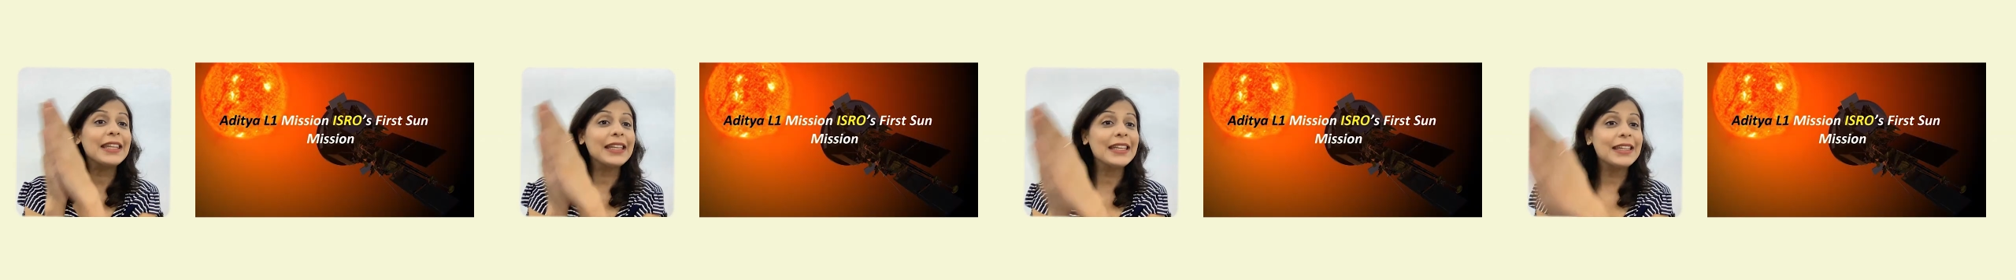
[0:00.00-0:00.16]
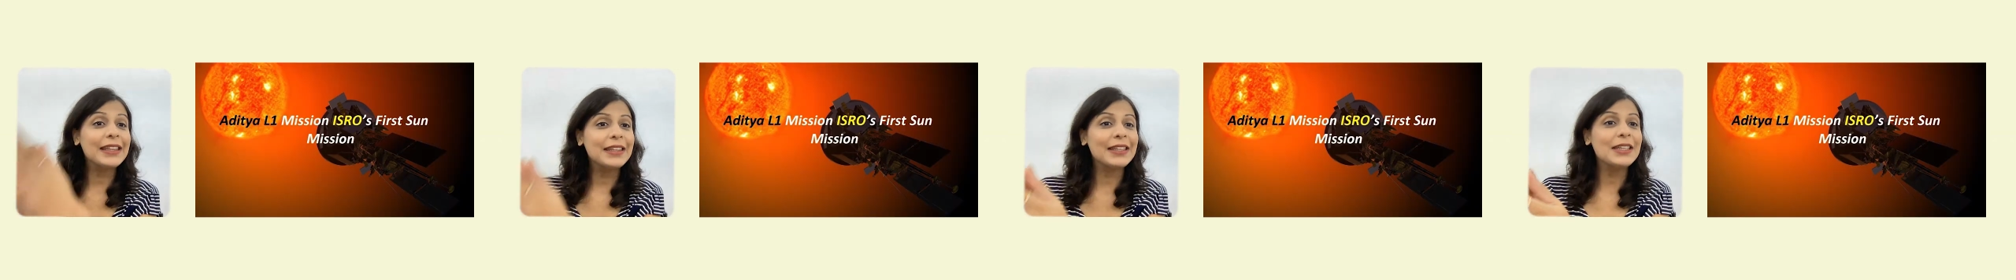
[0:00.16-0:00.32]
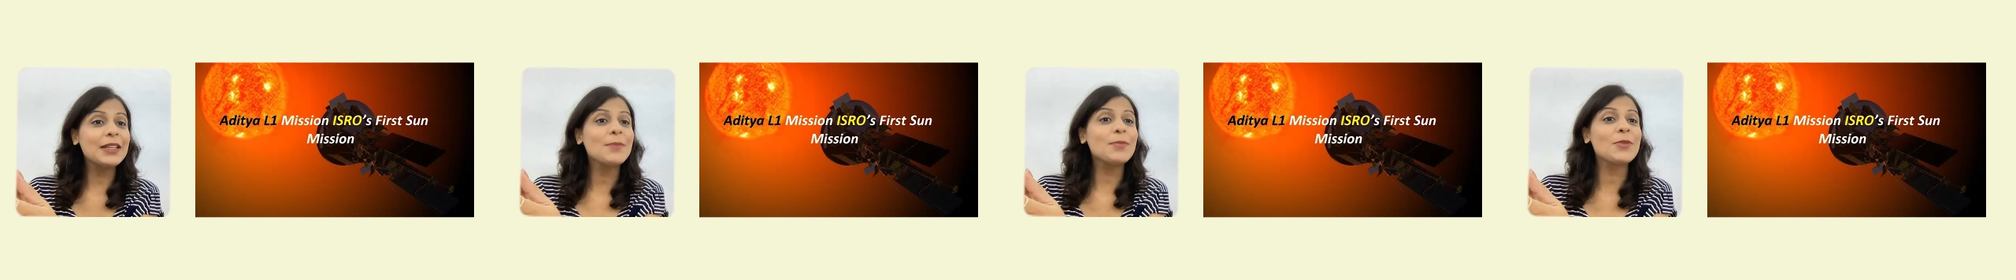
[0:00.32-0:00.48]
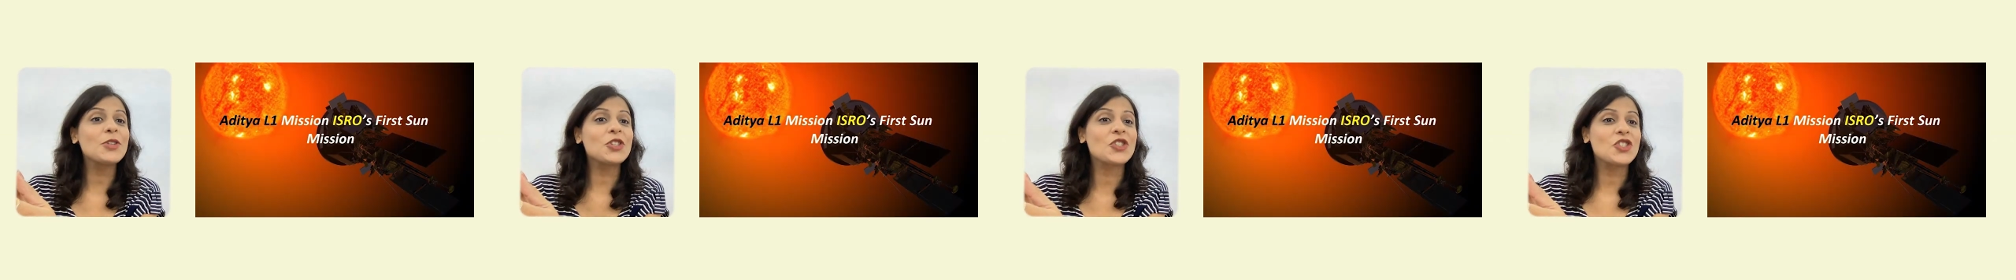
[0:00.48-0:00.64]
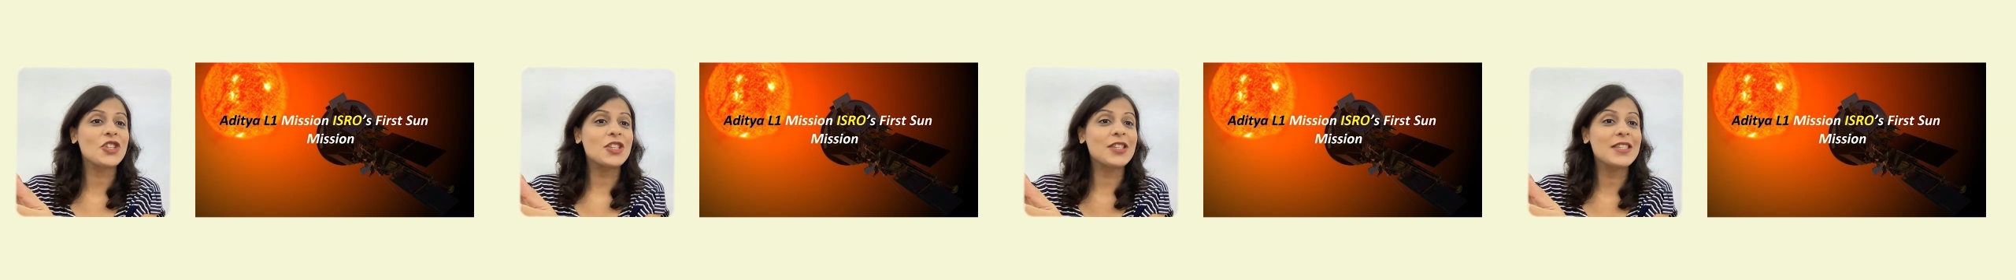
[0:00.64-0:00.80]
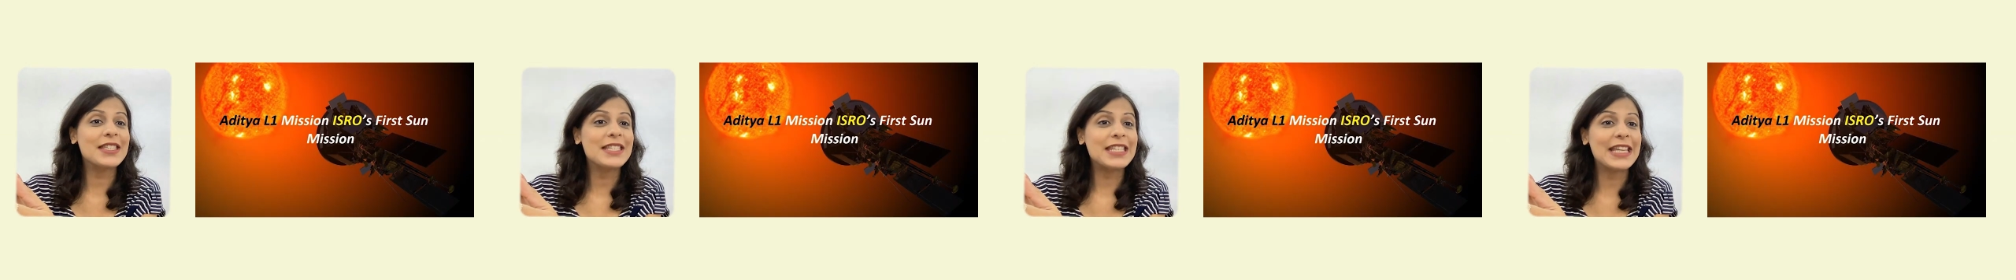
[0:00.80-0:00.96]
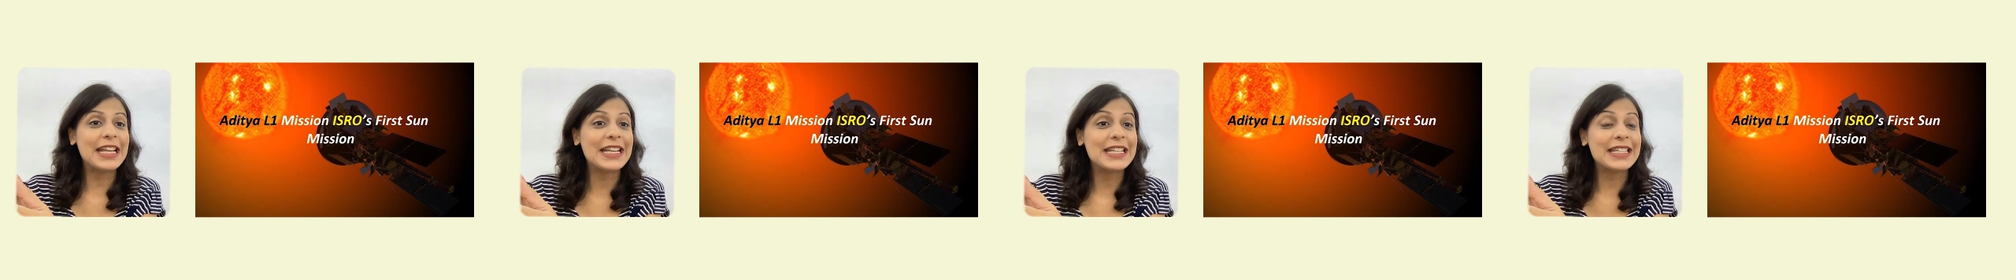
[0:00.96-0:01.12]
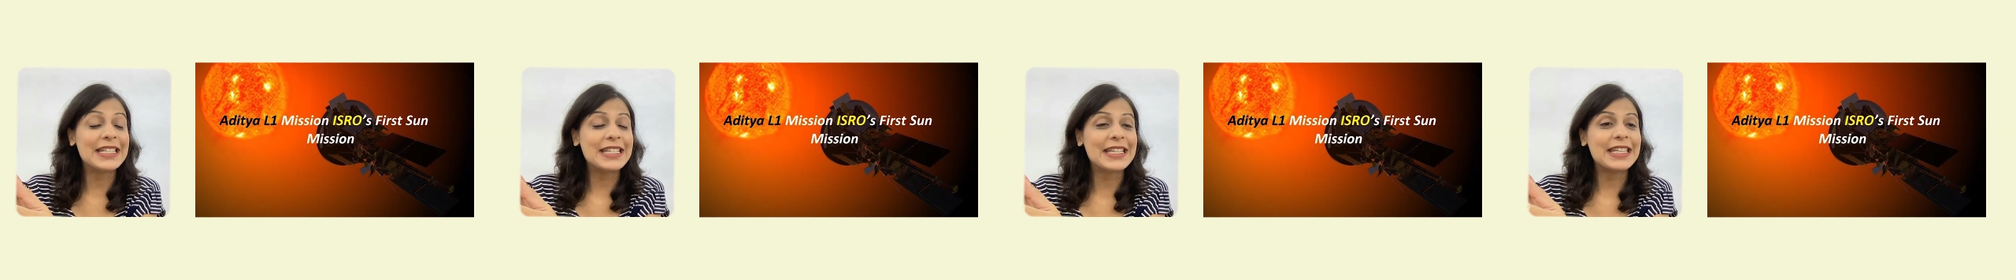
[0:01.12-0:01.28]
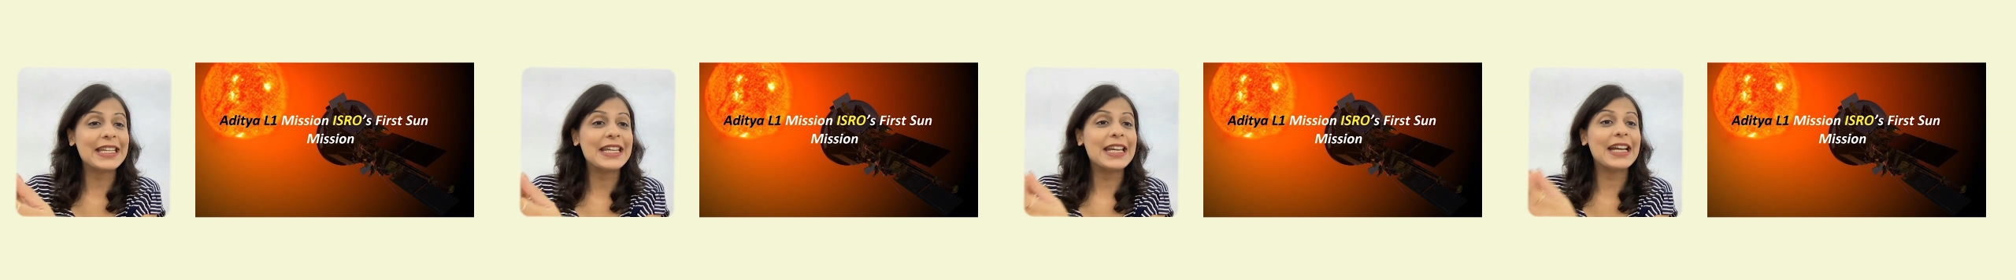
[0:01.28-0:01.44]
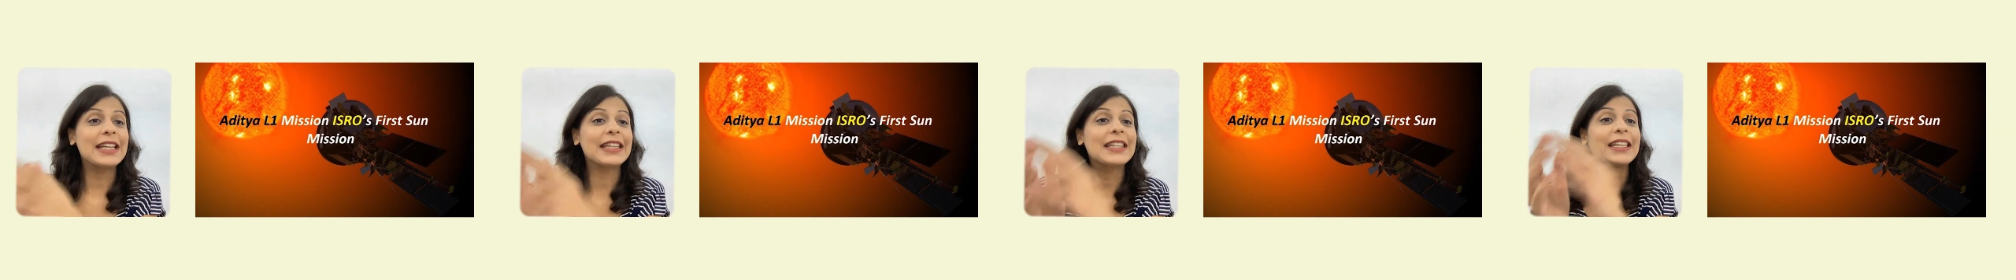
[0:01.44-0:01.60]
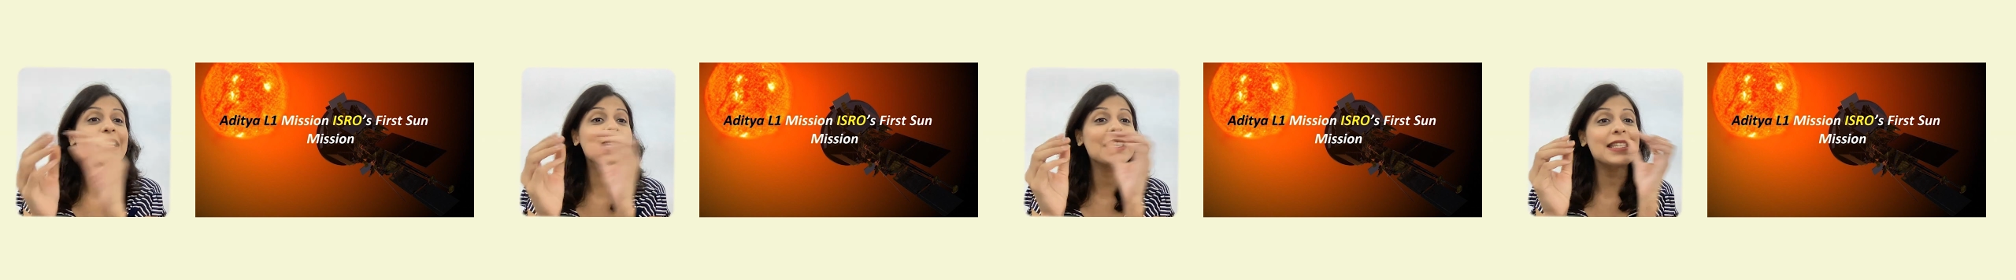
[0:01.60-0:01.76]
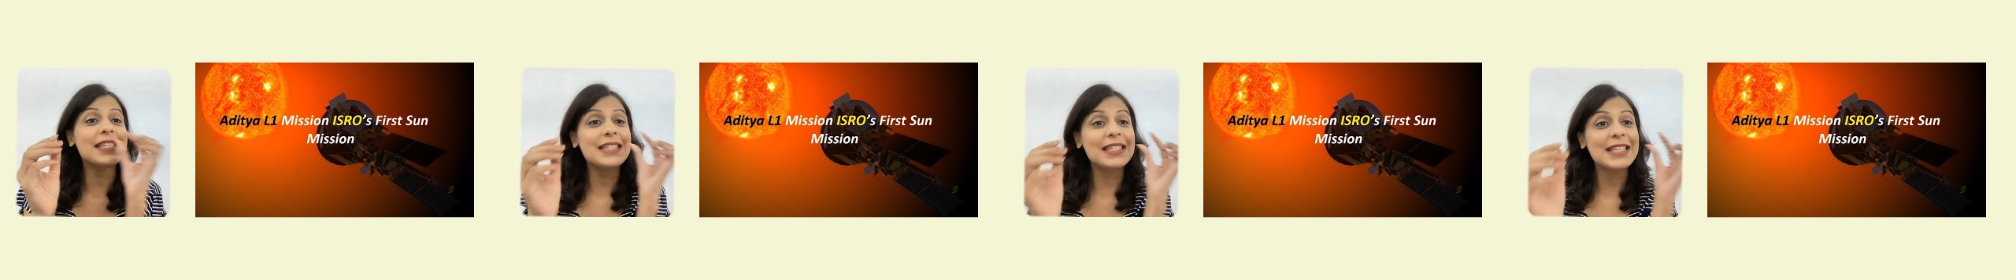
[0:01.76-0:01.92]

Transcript: आदित्य मिशन सेंड किया था